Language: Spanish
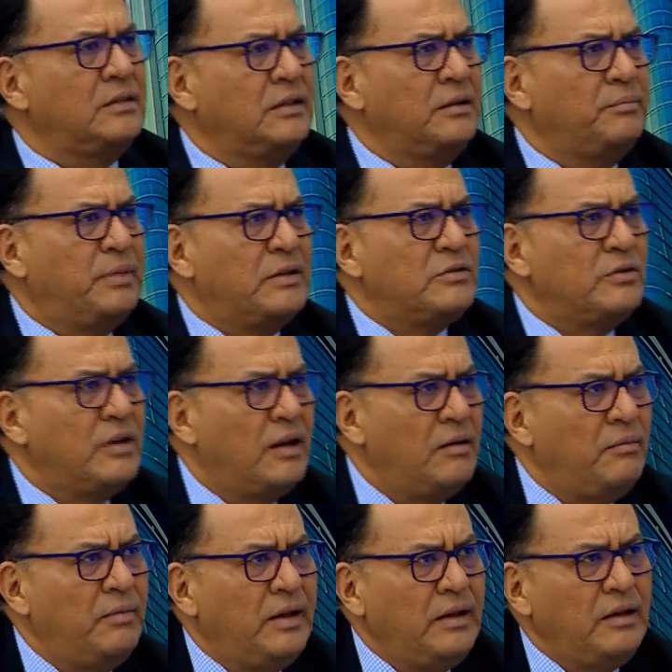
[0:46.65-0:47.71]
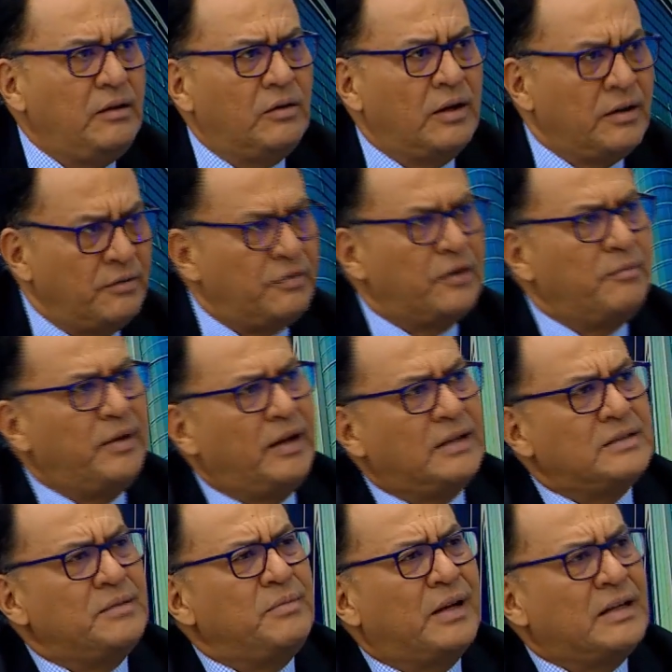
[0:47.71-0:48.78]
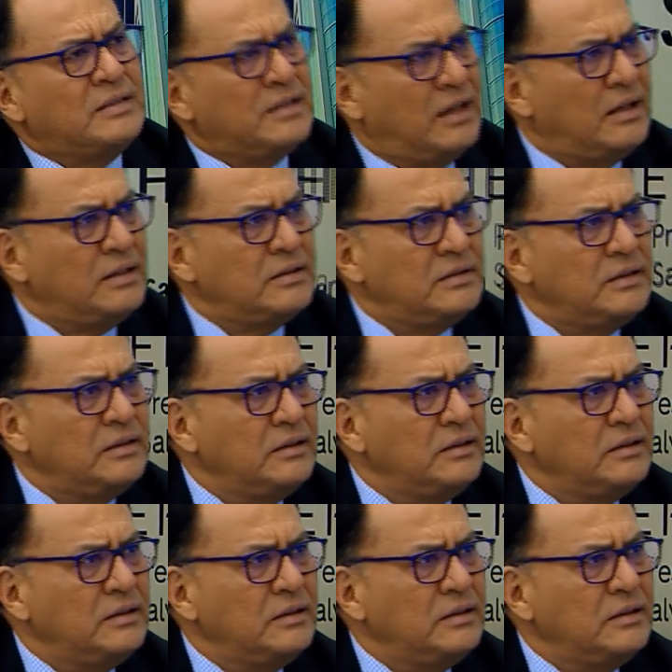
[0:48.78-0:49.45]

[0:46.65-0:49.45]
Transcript: eh, personal médico, las enfermeras embarazadas.